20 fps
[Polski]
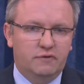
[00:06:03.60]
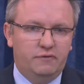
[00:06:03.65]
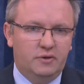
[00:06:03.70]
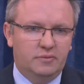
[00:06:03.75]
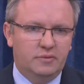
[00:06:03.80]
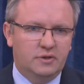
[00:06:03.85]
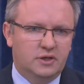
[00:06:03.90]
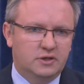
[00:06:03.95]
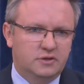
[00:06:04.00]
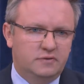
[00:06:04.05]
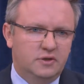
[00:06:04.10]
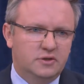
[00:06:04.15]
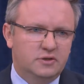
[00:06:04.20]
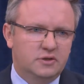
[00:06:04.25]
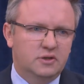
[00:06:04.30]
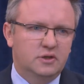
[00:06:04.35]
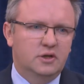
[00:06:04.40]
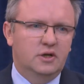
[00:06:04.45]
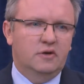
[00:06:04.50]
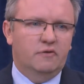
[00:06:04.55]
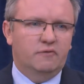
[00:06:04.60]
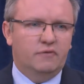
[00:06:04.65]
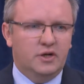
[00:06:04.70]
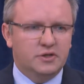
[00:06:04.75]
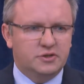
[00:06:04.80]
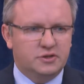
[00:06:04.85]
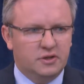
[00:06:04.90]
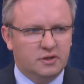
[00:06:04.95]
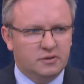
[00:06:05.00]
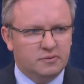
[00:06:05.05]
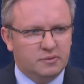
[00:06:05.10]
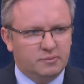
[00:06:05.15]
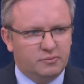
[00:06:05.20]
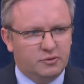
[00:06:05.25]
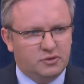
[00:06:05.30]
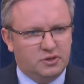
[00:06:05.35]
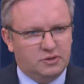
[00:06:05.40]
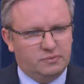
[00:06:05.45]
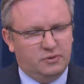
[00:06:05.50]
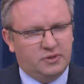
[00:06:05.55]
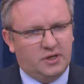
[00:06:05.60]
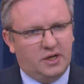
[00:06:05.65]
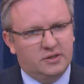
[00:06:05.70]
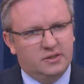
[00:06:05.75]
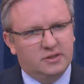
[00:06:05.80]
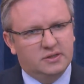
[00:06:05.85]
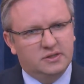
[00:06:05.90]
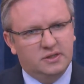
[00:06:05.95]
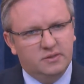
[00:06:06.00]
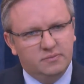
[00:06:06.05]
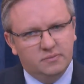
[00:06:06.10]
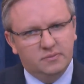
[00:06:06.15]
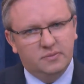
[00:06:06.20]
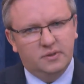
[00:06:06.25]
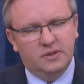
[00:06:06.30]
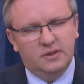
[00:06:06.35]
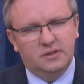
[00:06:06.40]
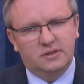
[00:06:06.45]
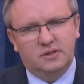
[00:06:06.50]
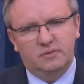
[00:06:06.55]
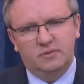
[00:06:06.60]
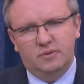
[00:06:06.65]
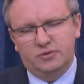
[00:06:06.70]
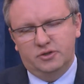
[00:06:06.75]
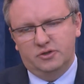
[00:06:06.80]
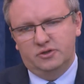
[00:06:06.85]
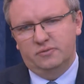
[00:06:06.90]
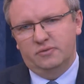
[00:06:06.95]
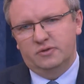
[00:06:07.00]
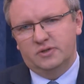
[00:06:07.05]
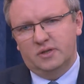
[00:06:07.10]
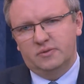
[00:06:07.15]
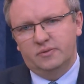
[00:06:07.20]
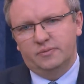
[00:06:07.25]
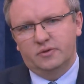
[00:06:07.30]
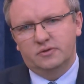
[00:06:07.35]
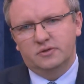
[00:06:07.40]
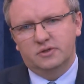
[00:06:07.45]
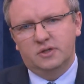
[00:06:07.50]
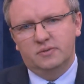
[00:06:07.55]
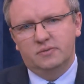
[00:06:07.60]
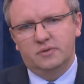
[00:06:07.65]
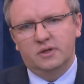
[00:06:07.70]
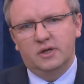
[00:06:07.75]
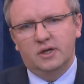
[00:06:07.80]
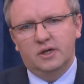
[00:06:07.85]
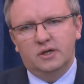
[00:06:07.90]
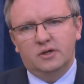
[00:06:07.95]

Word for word: firmy na świecie. Właśnie to spotkanie z, tym, e, z tymi przedsiębiorcami polskimi,